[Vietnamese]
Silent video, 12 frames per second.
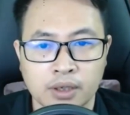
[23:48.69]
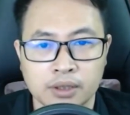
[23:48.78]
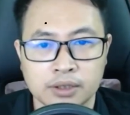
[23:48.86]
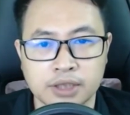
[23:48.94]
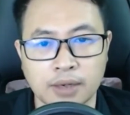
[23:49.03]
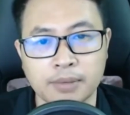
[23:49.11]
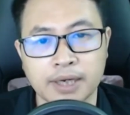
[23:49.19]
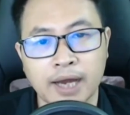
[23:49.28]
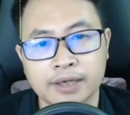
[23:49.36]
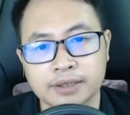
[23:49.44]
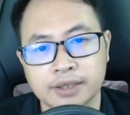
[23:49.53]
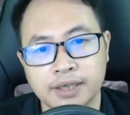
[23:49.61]
Trần Bình
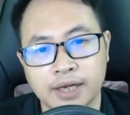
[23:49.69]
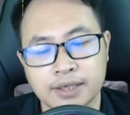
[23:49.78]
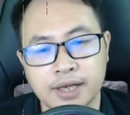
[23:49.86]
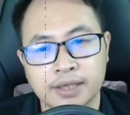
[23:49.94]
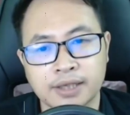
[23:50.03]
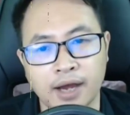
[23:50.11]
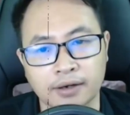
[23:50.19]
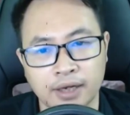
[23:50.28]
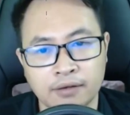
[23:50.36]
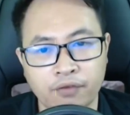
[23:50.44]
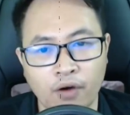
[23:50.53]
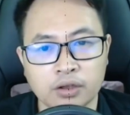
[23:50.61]
An người nên đi thẳng
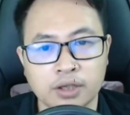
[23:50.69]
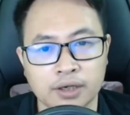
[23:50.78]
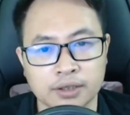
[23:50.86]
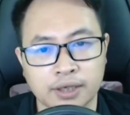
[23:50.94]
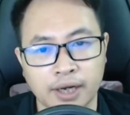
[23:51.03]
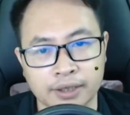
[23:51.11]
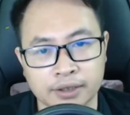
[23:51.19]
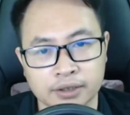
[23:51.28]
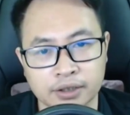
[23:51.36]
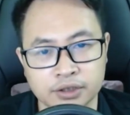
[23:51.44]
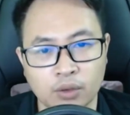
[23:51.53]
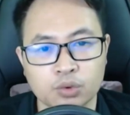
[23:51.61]
đến võ thần cảnh
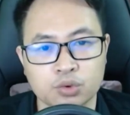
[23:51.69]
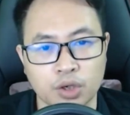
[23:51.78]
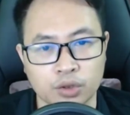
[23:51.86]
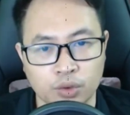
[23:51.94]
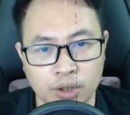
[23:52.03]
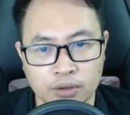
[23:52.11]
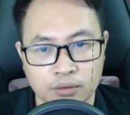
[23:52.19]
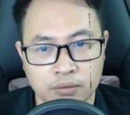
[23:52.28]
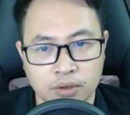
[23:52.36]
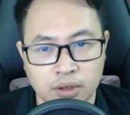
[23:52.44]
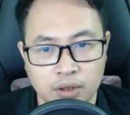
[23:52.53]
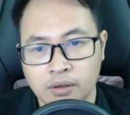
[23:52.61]
Ở trong truyền thuyết
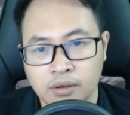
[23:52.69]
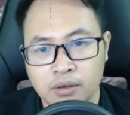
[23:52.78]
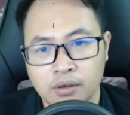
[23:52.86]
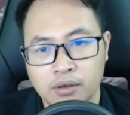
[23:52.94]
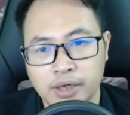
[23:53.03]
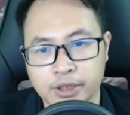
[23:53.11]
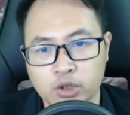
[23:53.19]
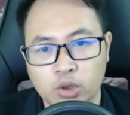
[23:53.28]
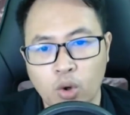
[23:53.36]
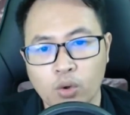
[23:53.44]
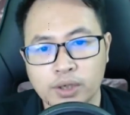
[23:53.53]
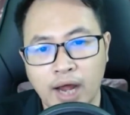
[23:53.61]
để cho
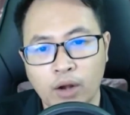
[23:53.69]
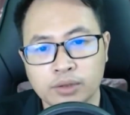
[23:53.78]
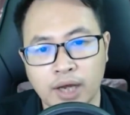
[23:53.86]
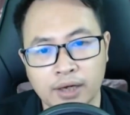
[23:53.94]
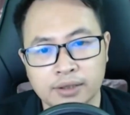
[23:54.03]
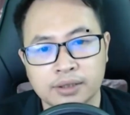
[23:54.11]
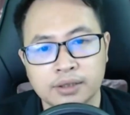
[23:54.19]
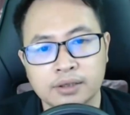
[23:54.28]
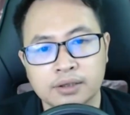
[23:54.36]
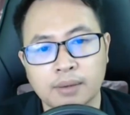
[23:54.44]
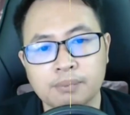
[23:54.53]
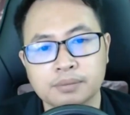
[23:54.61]
thôi lão ta
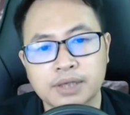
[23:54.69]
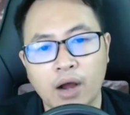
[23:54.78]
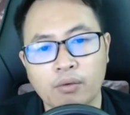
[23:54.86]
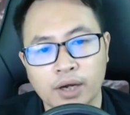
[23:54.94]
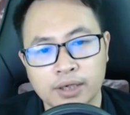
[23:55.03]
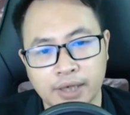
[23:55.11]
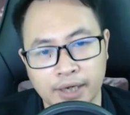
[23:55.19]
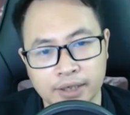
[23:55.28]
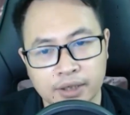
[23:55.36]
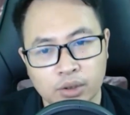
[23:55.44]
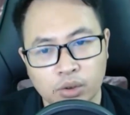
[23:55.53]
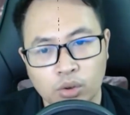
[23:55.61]
Tâm cao ngất này
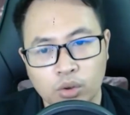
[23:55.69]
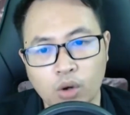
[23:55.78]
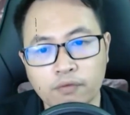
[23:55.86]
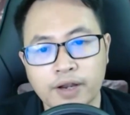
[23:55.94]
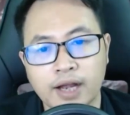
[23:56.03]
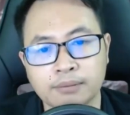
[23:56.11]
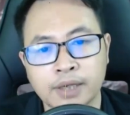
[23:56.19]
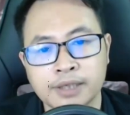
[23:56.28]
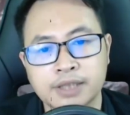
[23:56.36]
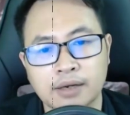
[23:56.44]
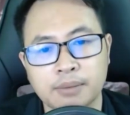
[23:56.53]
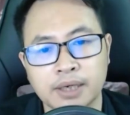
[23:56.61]
Cũng phải cảm thấy
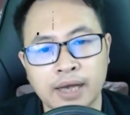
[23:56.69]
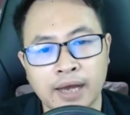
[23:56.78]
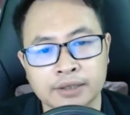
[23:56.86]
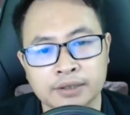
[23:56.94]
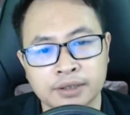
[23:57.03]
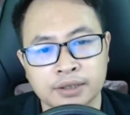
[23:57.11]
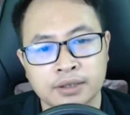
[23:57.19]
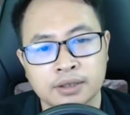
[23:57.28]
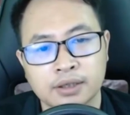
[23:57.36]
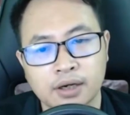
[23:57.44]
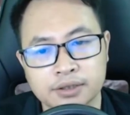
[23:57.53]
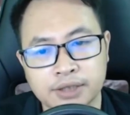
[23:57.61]
Trần Bình An ngươi
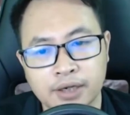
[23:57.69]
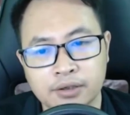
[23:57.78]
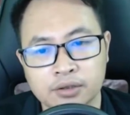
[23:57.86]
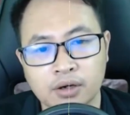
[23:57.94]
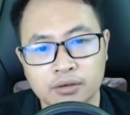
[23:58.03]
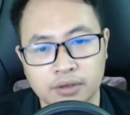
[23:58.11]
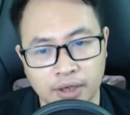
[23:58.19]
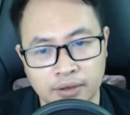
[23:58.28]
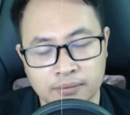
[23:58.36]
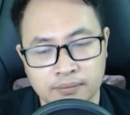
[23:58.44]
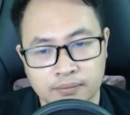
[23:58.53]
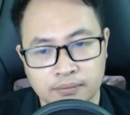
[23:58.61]
Ở trên thương
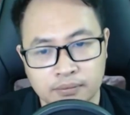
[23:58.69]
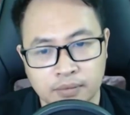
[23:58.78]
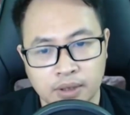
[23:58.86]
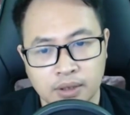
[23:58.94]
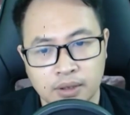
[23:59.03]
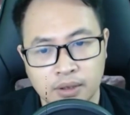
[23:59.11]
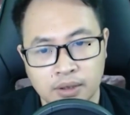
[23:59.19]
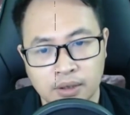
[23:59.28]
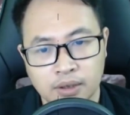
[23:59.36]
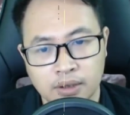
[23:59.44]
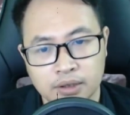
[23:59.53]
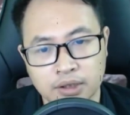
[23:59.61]
thiên
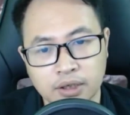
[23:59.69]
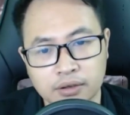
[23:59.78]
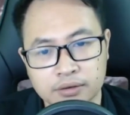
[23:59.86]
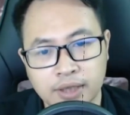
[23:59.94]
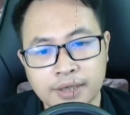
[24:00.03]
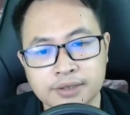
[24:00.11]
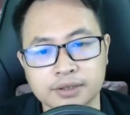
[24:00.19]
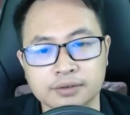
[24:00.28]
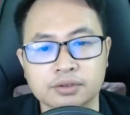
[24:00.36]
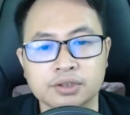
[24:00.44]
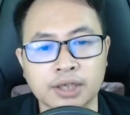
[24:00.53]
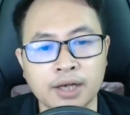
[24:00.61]
Nhưng thế
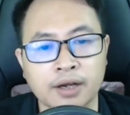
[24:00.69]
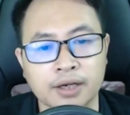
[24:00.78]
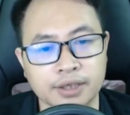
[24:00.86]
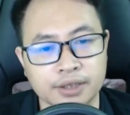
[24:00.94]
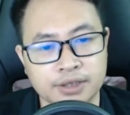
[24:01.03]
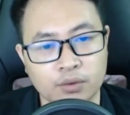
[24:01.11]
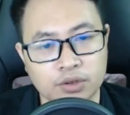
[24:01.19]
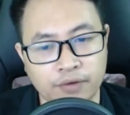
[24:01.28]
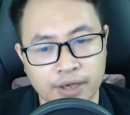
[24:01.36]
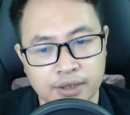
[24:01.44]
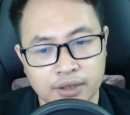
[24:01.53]
sự chính là kỳ diệu như vậy